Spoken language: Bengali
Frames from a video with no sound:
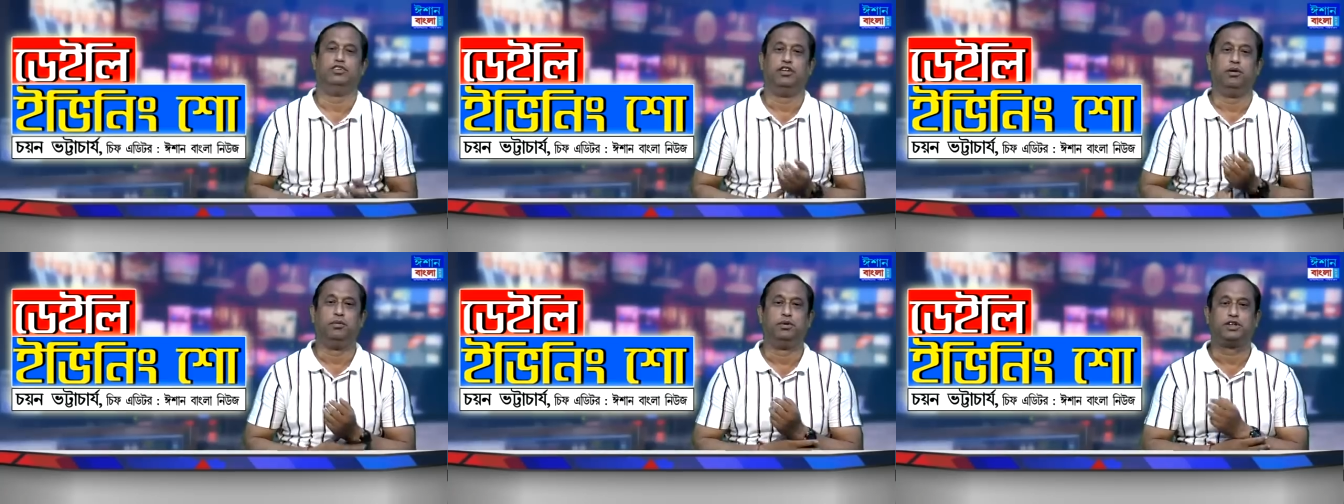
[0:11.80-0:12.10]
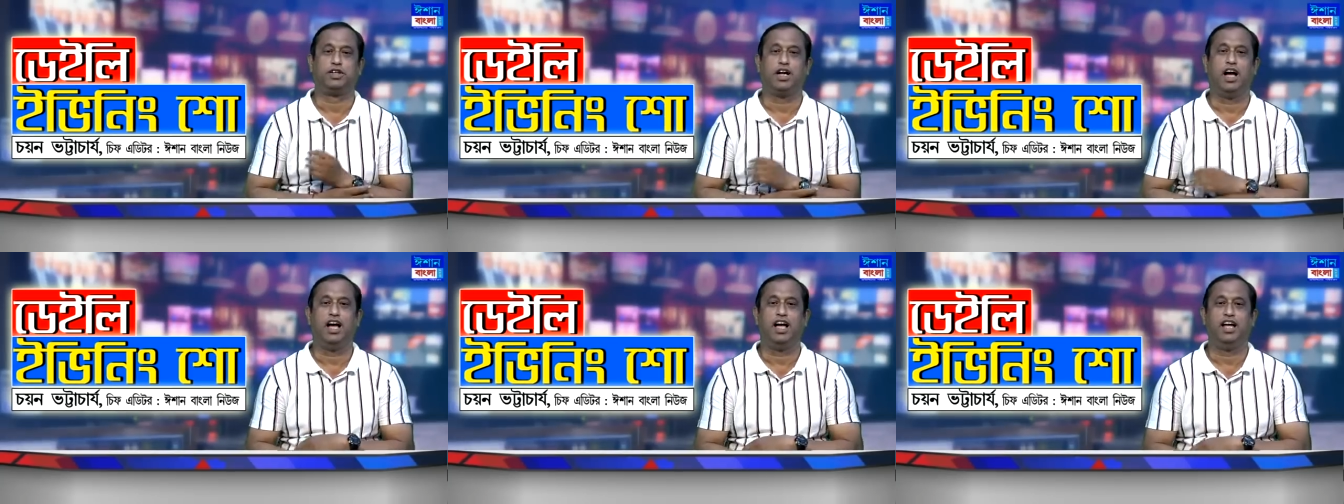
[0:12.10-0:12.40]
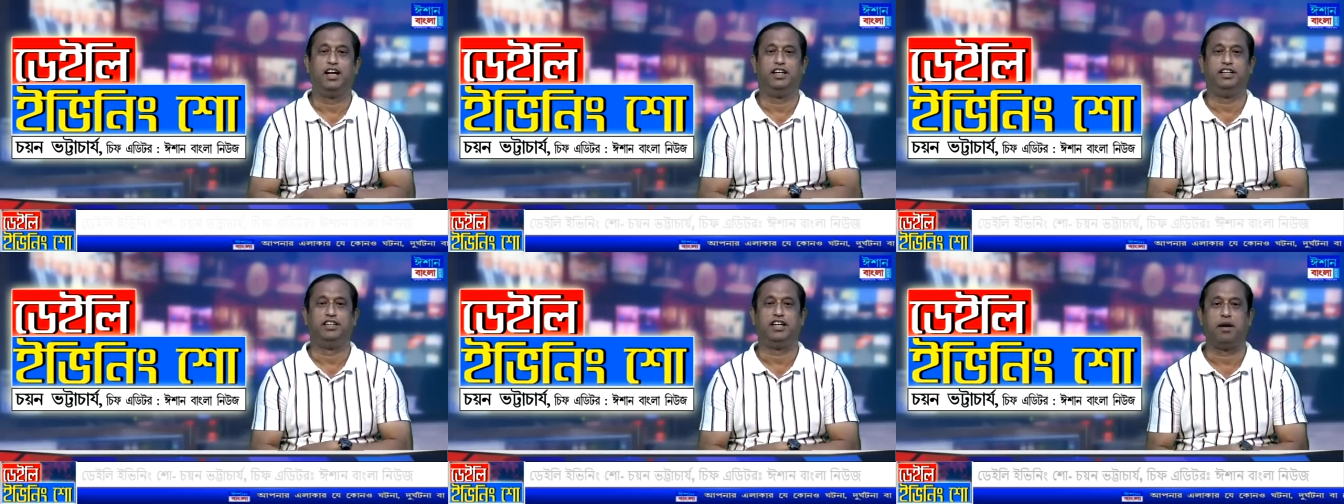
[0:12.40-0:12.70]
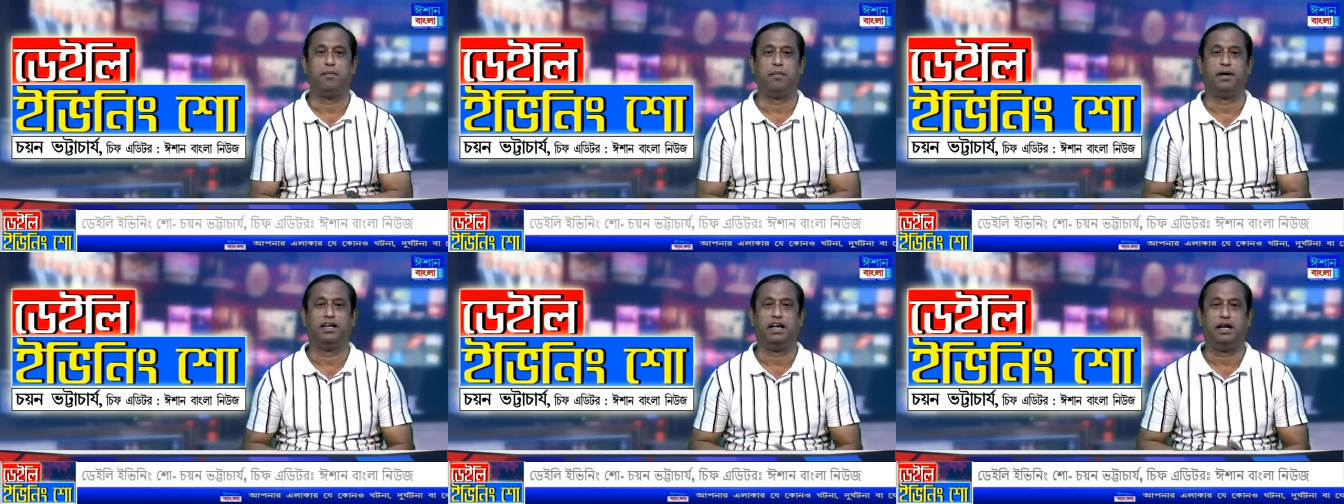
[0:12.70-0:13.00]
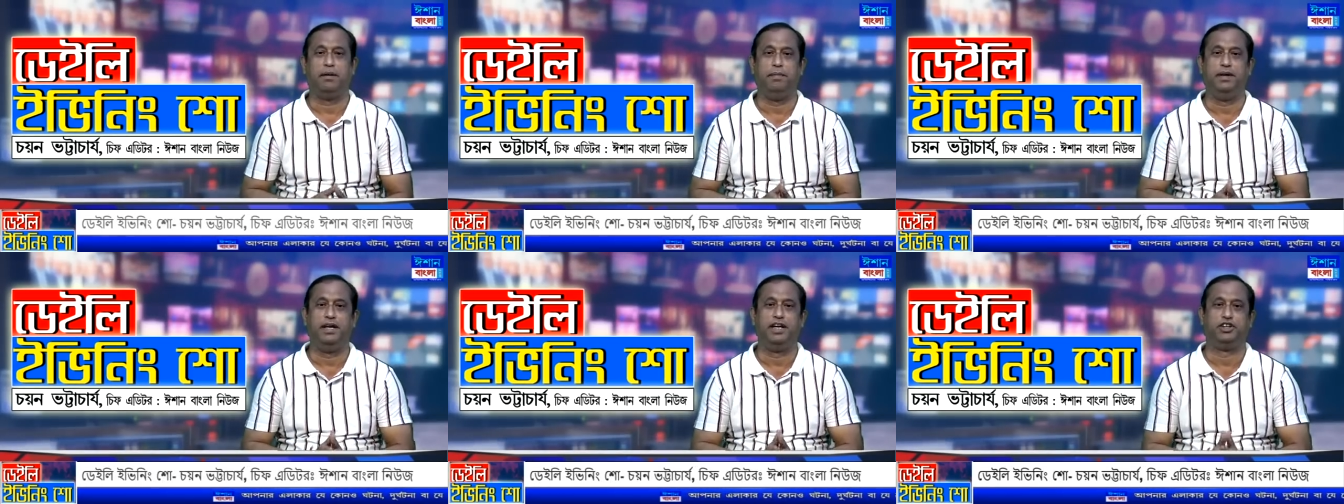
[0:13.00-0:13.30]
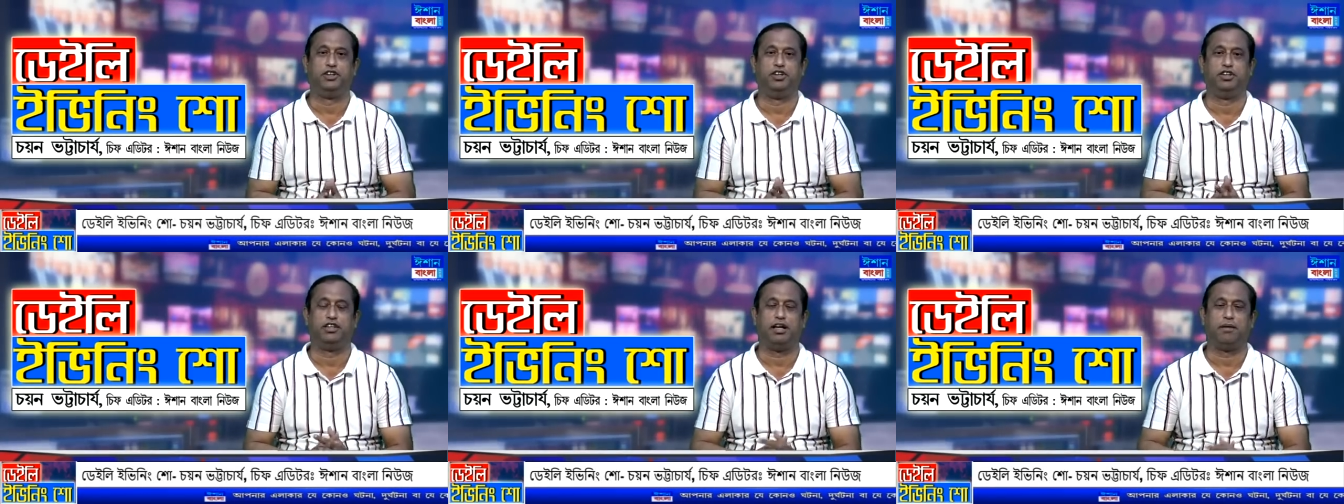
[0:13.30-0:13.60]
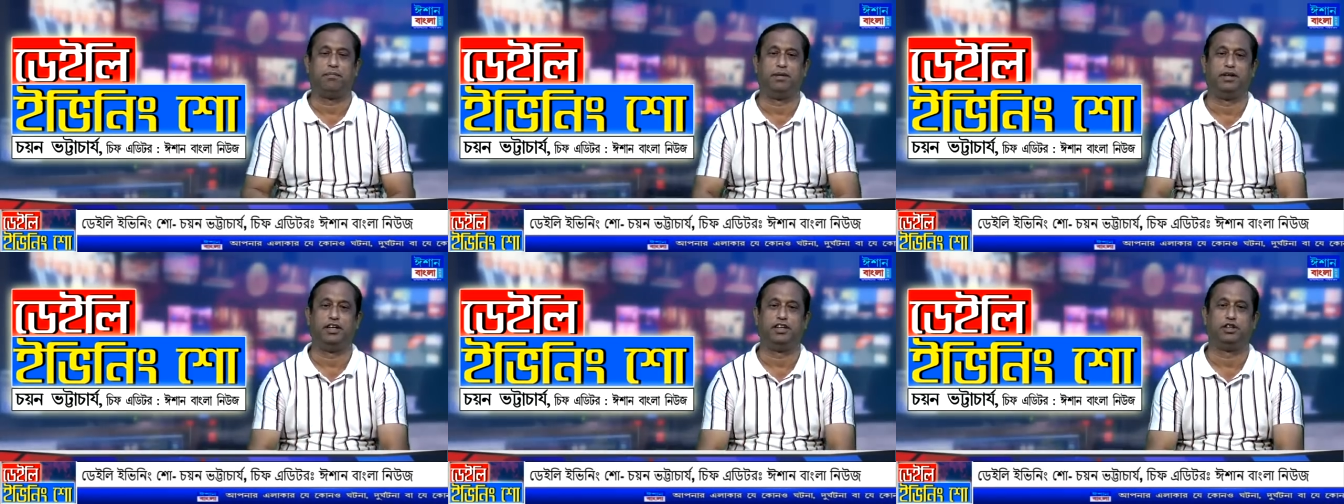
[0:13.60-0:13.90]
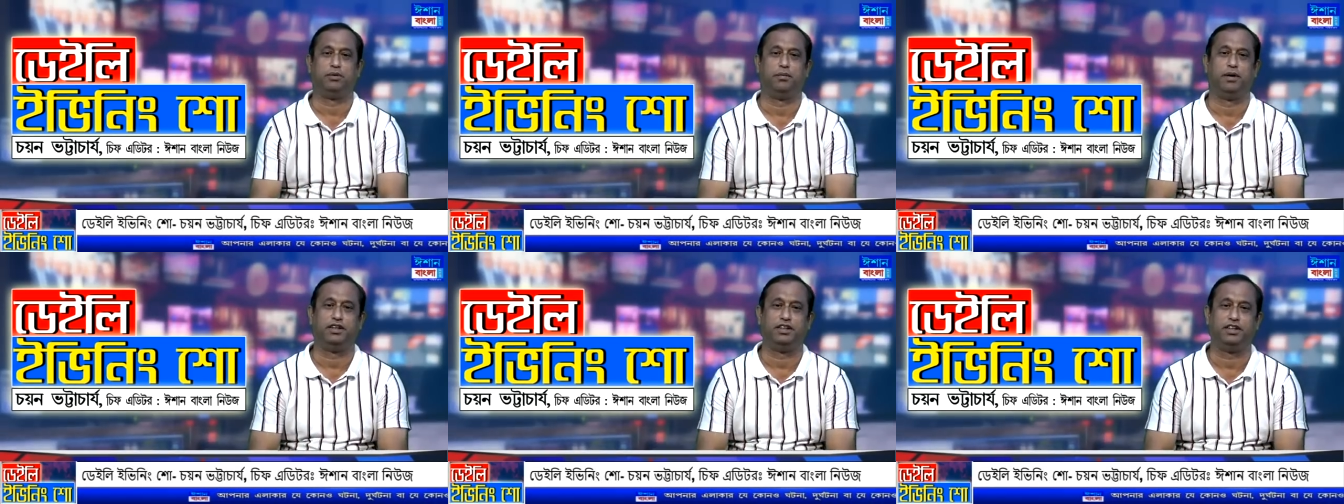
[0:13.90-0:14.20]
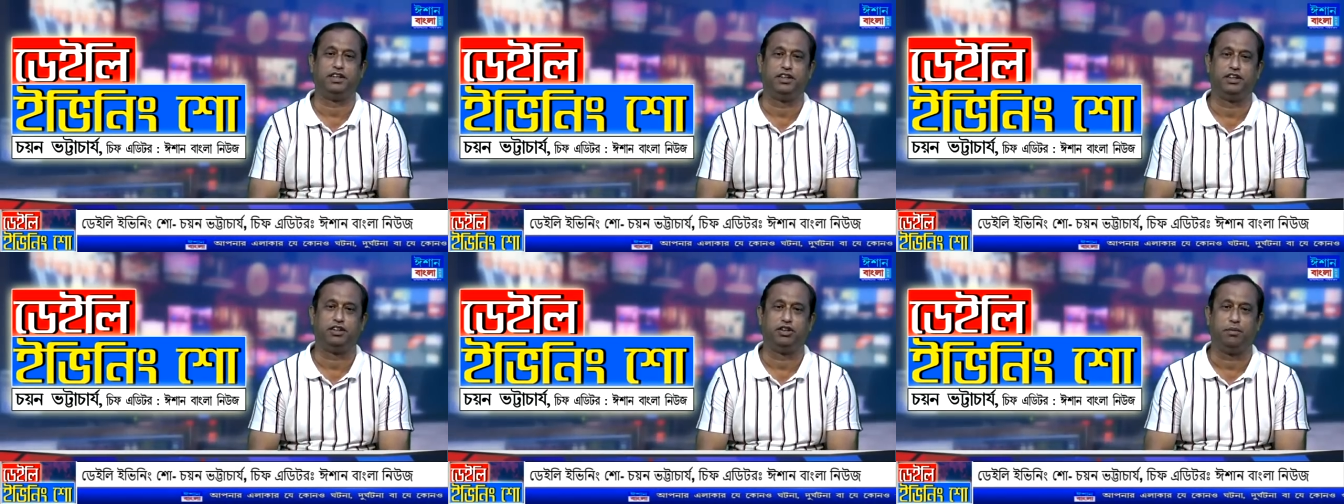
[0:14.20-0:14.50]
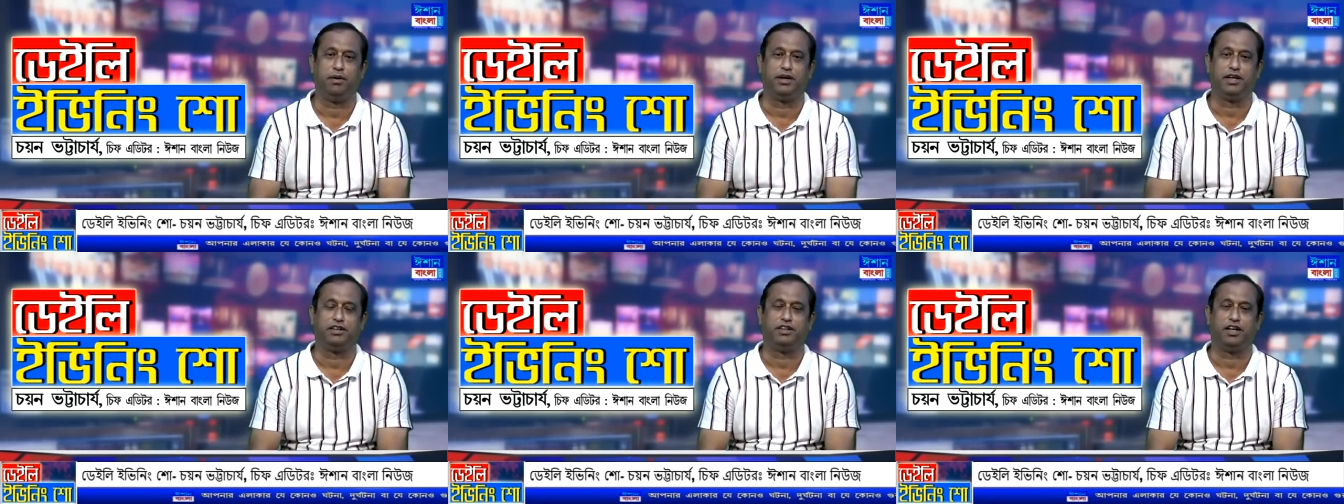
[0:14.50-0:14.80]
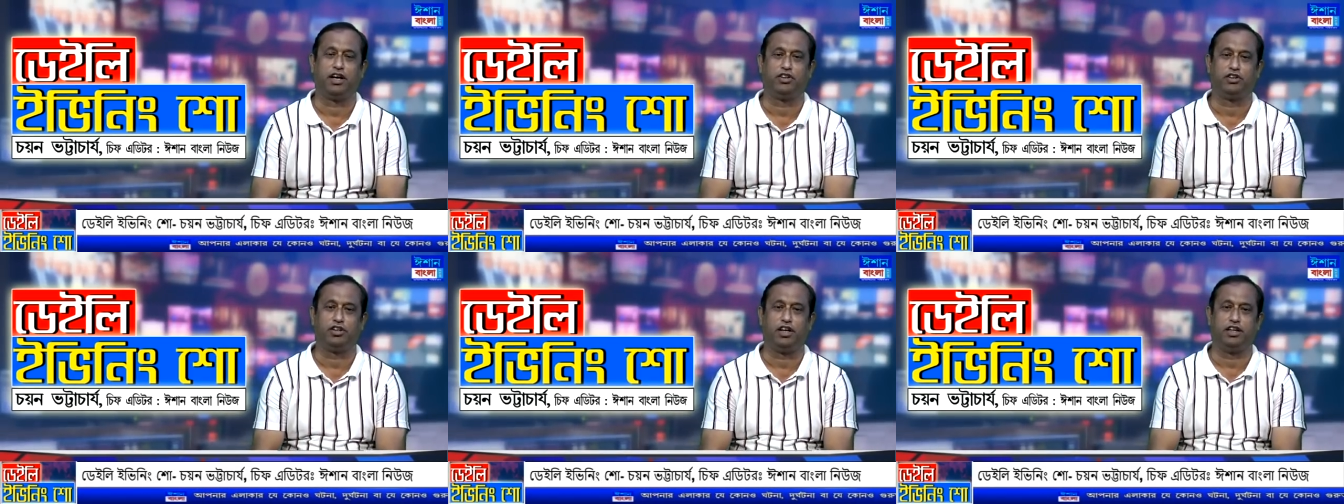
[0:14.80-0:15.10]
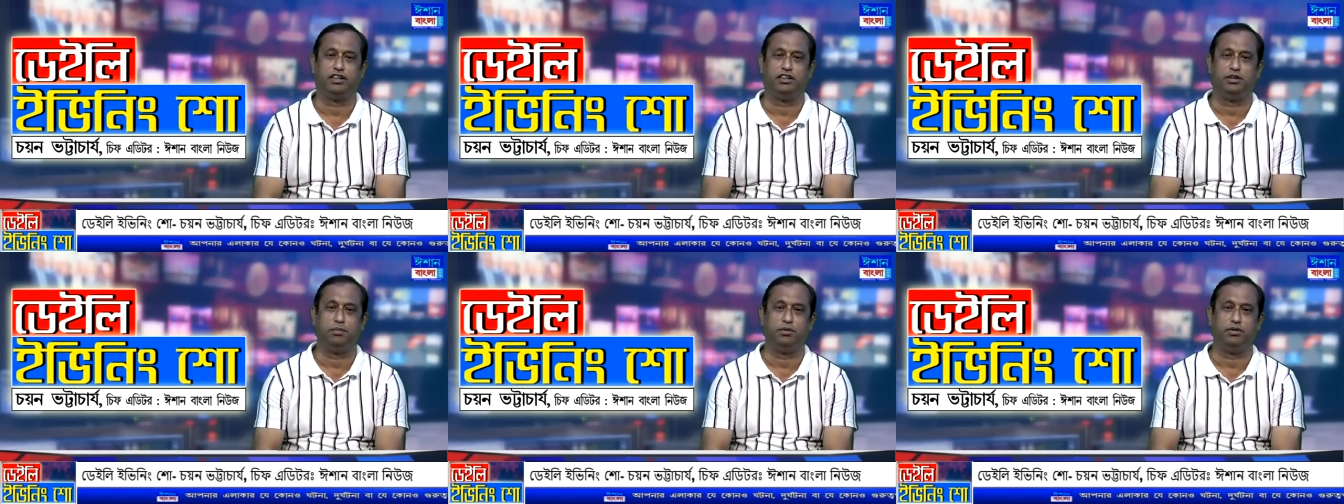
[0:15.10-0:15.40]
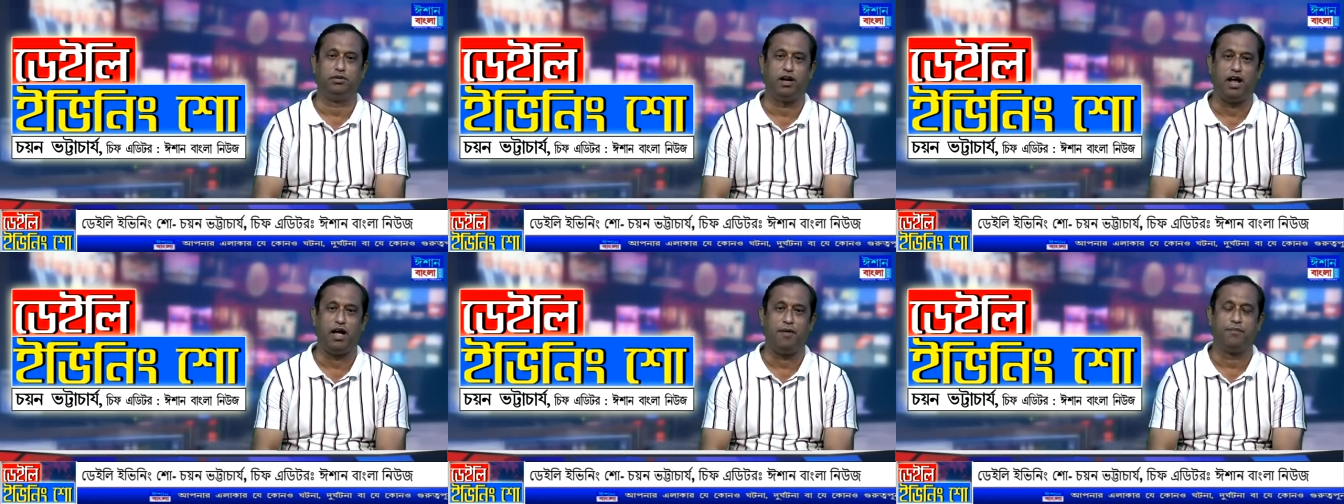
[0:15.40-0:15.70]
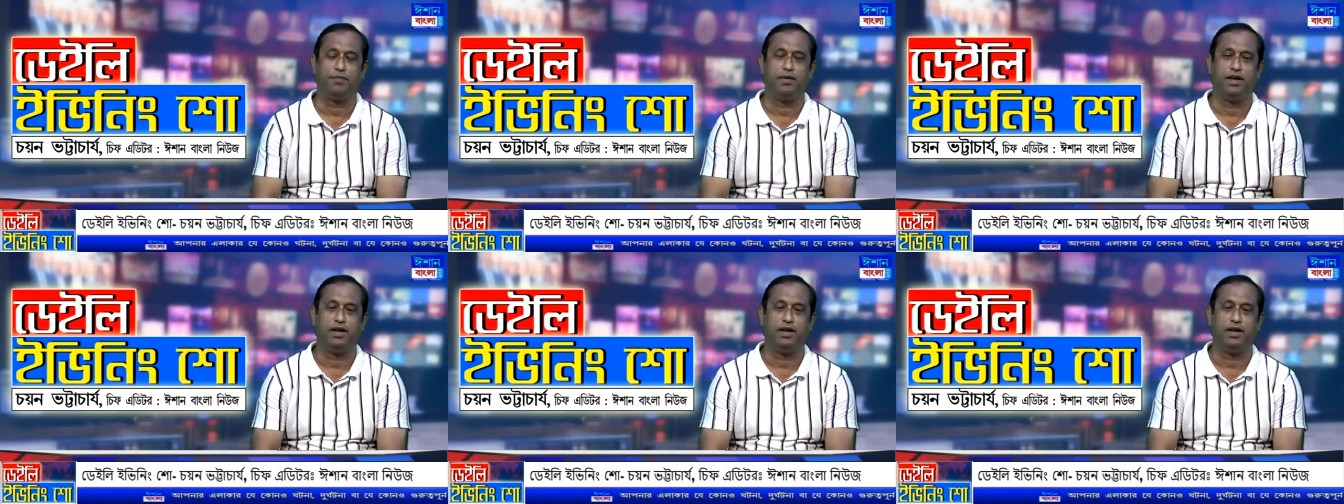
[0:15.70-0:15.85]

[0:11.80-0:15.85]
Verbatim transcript: নমস্কার ঈশান বাংলার ইভিনিং শোতে আপনাদের সবাই সবাইকে স্বাগত জানাচ্ছি বন্ধুরা